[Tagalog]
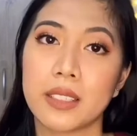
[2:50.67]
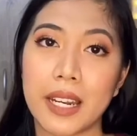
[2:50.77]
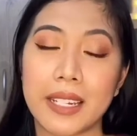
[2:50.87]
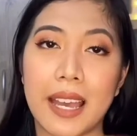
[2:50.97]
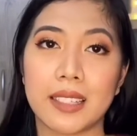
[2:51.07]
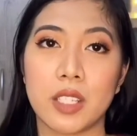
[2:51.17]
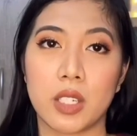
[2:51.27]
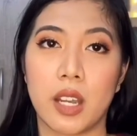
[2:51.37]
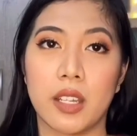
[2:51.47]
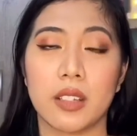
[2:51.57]
natin siya
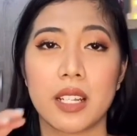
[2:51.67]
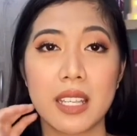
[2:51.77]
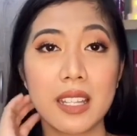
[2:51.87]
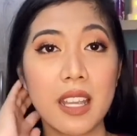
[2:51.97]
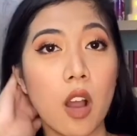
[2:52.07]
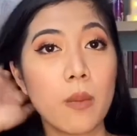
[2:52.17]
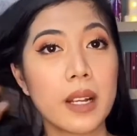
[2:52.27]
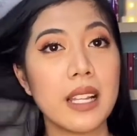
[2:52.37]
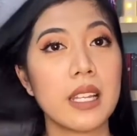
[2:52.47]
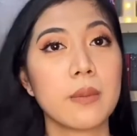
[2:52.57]
ngayon. Kasi hindi ako
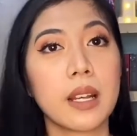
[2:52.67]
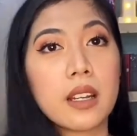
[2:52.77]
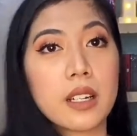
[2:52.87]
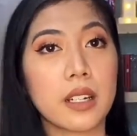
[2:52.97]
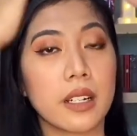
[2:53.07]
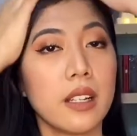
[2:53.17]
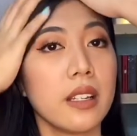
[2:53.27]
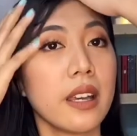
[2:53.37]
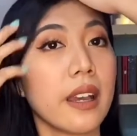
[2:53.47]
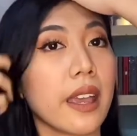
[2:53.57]
magaling mag-curl
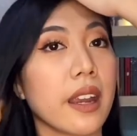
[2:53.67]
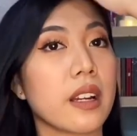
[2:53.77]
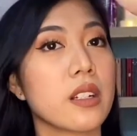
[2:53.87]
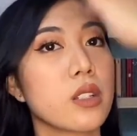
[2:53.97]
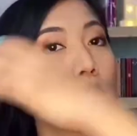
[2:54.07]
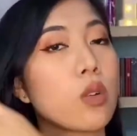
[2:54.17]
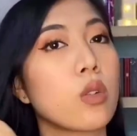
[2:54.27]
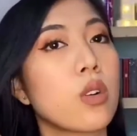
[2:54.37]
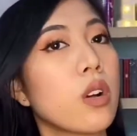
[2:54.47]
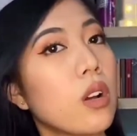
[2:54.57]
ng hair. So,
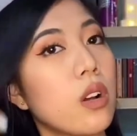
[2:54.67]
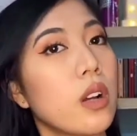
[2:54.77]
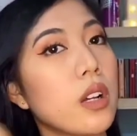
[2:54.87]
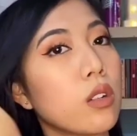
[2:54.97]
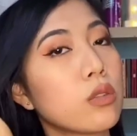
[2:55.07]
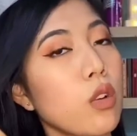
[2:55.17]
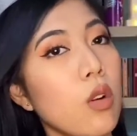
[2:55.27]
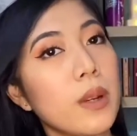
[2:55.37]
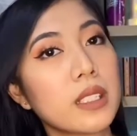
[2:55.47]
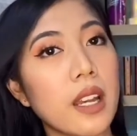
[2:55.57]
gusto ko
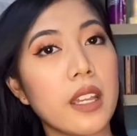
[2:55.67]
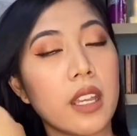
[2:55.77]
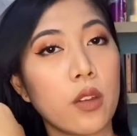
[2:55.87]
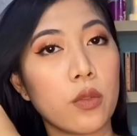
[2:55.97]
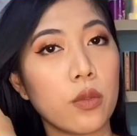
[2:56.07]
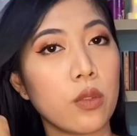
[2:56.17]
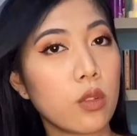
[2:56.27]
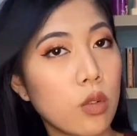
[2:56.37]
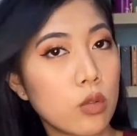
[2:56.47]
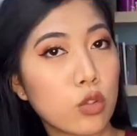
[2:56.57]
matry if
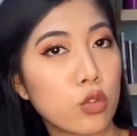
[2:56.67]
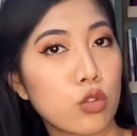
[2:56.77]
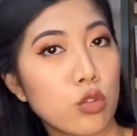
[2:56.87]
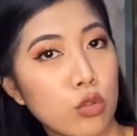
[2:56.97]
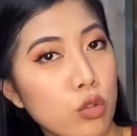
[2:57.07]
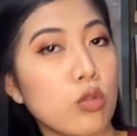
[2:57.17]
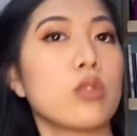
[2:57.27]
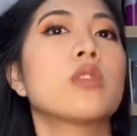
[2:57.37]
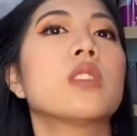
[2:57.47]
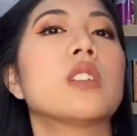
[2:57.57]
kung
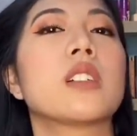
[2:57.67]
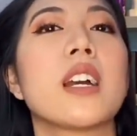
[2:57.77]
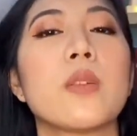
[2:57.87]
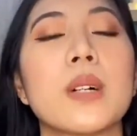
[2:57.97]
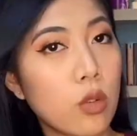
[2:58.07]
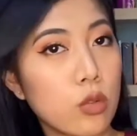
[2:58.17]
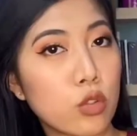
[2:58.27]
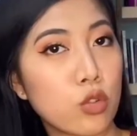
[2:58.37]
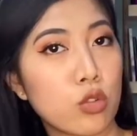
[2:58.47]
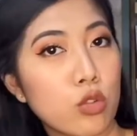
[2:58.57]
gano'n ba kung
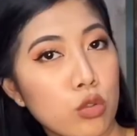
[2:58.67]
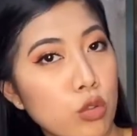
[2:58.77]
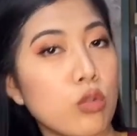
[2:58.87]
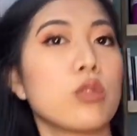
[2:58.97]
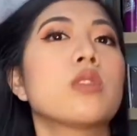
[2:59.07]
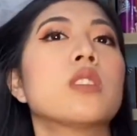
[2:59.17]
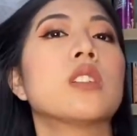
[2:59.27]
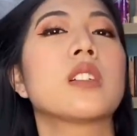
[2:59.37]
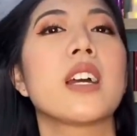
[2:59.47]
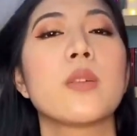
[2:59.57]

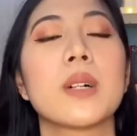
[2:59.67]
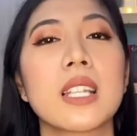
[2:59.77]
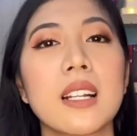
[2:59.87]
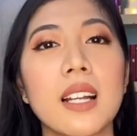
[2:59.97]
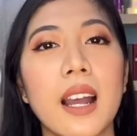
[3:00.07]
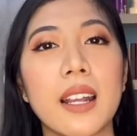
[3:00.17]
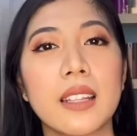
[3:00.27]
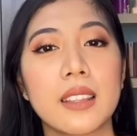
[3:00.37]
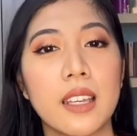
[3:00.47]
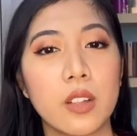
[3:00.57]
gano'n ba talaga
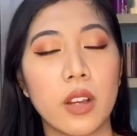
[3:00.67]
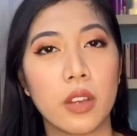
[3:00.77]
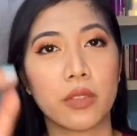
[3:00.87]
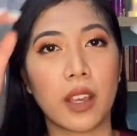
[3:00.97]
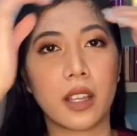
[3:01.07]
kaganda yung effect